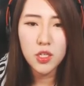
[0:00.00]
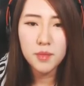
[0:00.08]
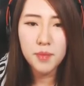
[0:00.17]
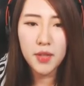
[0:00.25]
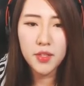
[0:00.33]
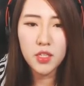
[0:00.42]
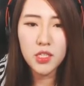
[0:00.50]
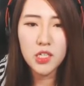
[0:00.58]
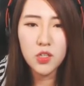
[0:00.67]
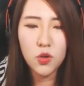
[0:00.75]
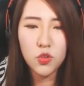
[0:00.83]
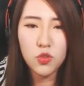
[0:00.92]
바나나를
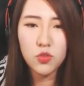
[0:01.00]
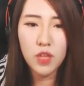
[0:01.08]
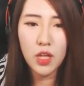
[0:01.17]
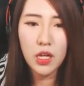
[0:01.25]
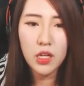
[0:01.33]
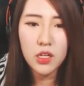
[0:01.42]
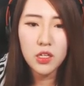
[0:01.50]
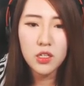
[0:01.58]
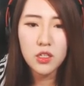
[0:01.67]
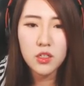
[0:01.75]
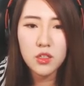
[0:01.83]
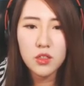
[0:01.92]
얻었다.
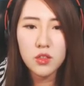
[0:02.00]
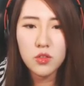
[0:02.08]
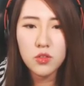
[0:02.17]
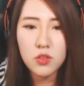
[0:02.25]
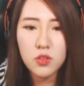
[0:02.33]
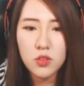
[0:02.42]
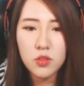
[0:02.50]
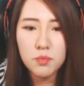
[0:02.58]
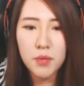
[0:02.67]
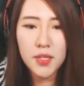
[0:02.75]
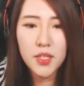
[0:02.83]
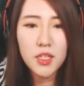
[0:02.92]

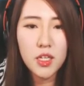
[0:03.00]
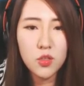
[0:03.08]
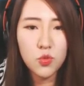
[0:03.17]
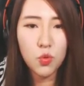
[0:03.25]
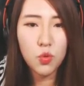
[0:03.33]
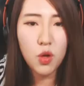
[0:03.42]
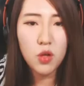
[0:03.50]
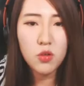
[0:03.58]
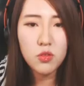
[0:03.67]
바나나를 놓을까요?